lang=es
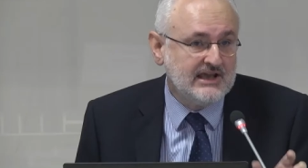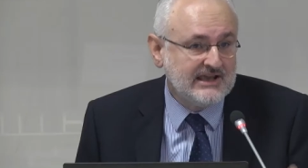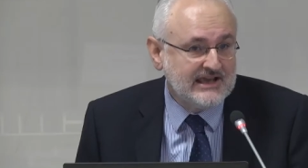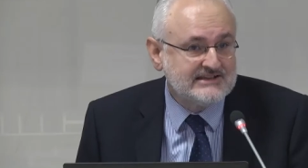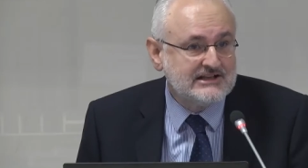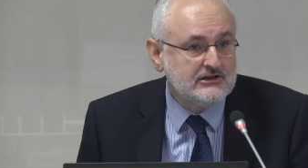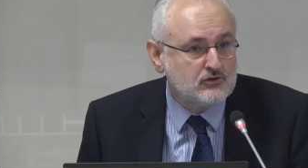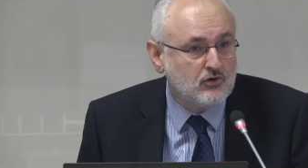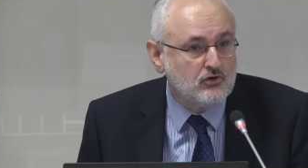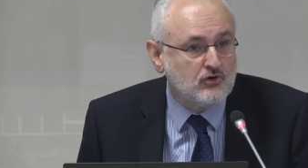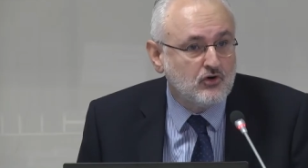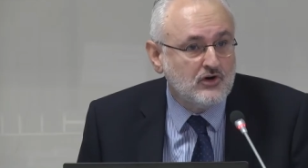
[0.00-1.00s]
que es el
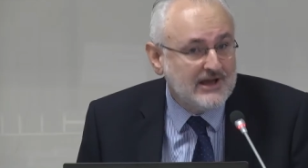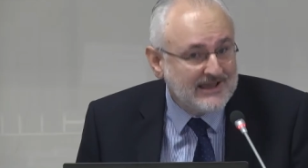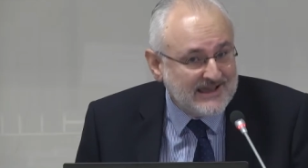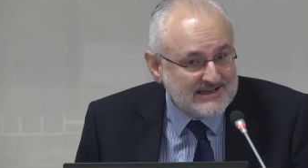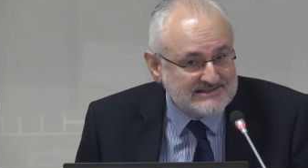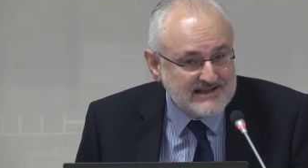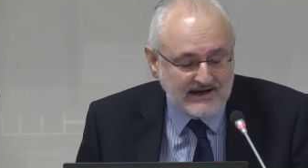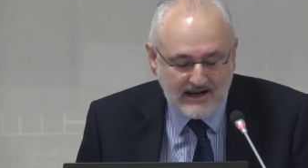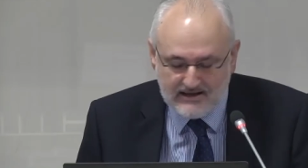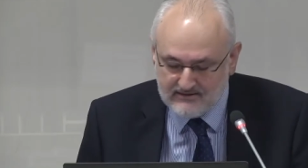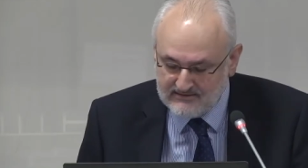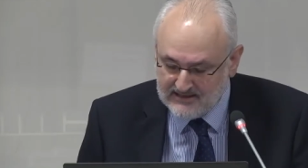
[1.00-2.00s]
tronco, que es la
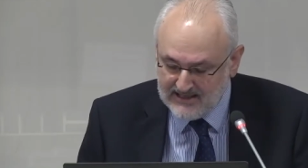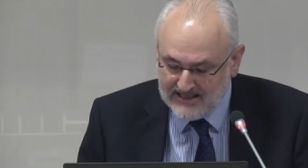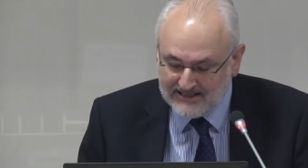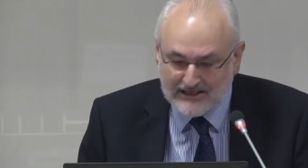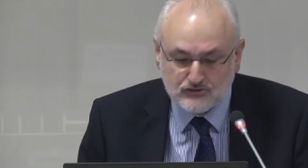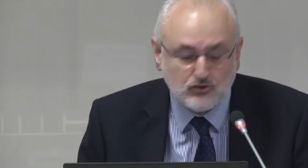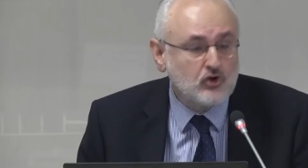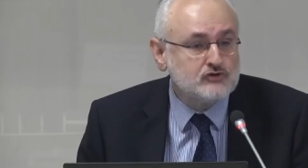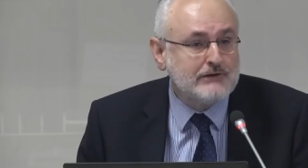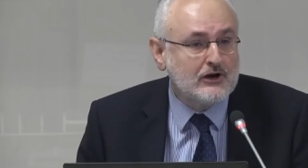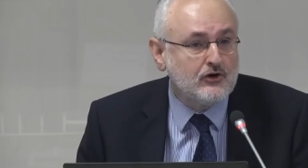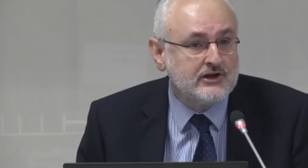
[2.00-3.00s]
raíz, que son
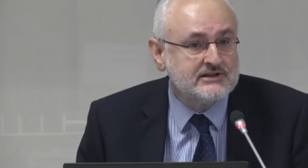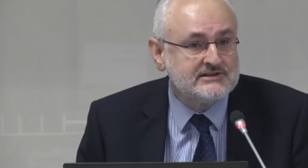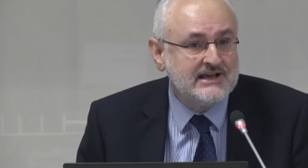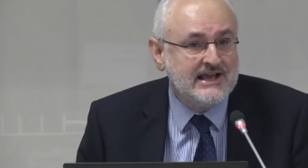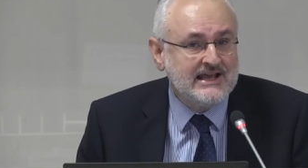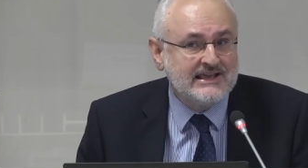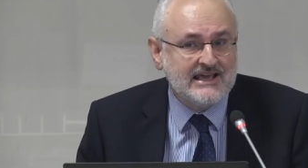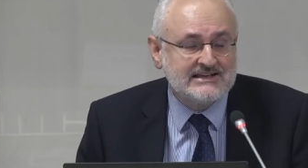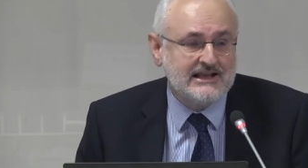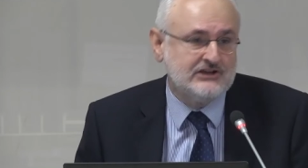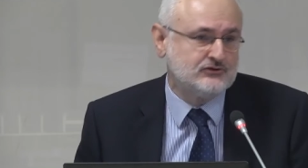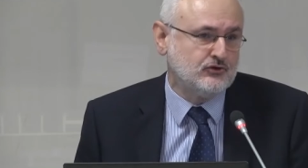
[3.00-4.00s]
los valores, que
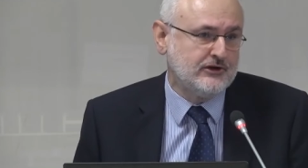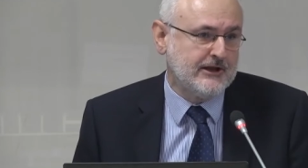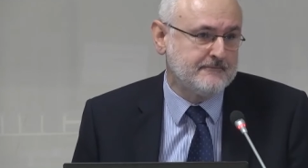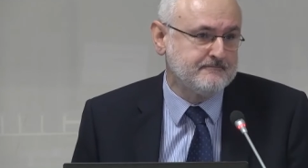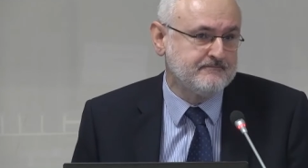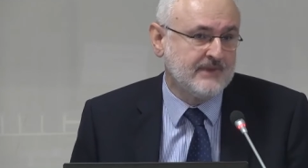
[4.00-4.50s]
es la historia.